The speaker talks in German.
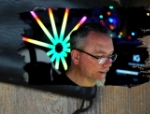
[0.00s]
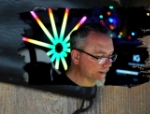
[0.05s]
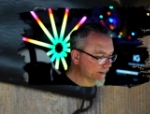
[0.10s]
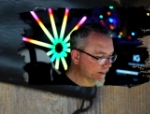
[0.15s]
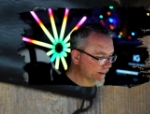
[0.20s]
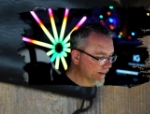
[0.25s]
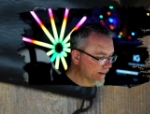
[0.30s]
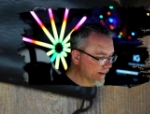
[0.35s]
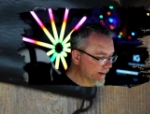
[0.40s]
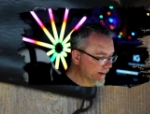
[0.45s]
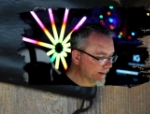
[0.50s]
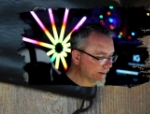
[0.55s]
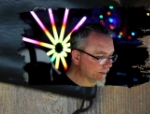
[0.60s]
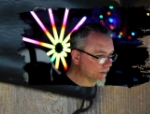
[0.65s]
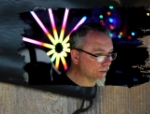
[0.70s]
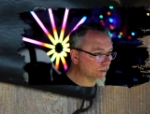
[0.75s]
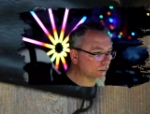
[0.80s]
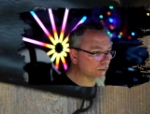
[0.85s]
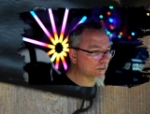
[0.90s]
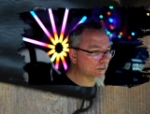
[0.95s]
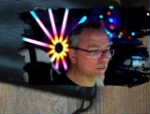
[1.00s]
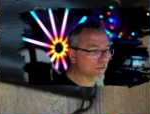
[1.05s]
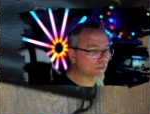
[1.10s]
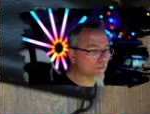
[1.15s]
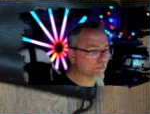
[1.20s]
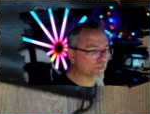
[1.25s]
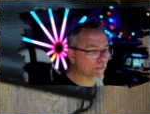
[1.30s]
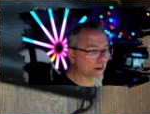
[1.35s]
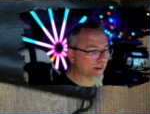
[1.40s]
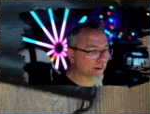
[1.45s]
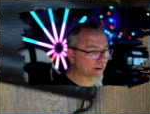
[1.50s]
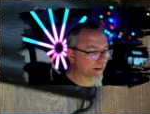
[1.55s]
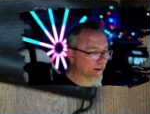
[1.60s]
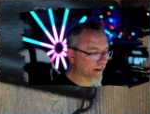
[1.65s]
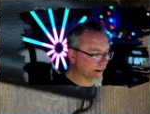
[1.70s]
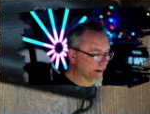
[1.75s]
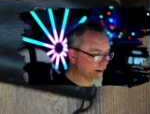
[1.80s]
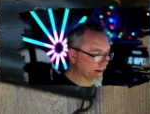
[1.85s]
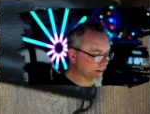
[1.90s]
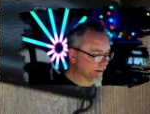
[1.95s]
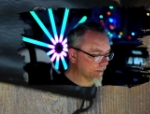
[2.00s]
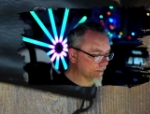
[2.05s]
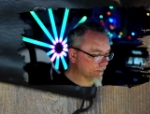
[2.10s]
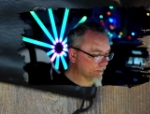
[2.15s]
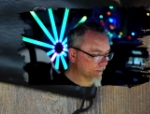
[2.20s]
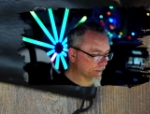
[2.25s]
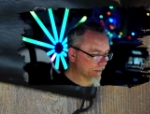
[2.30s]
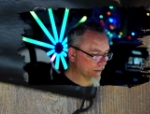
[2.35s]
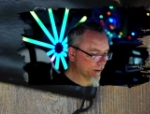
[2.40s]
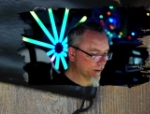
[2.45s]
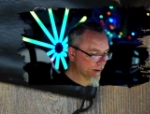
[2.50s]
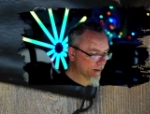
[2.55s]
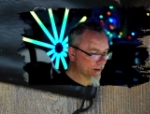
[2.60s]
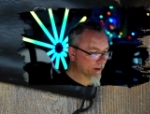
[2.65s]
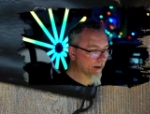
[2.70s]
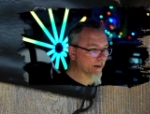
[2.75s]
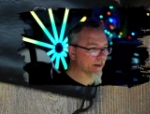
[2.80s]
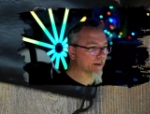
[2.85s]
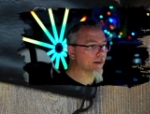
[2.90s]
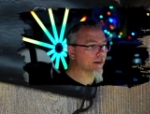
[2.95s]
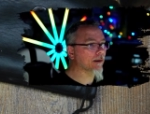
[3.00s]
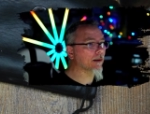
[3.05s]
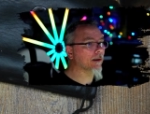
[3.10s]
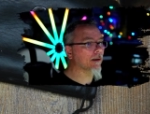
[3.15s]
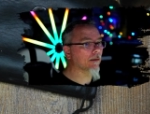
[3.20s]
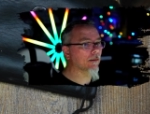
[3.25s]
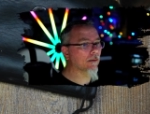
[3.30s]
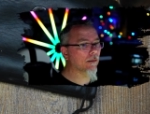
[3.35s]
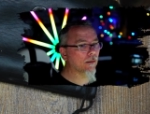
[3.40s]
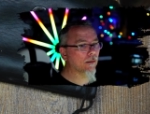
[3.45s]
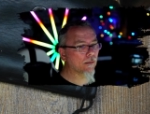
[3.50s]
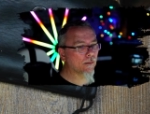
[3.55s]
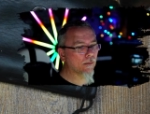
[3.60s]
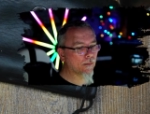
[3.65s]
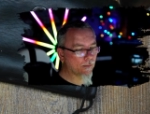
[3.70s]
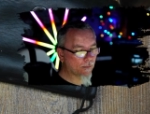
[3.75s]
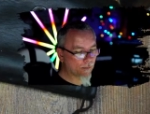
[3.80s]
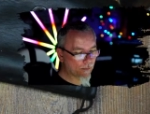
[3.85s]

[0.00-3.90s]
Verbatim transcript: mittels dieser Batterie als die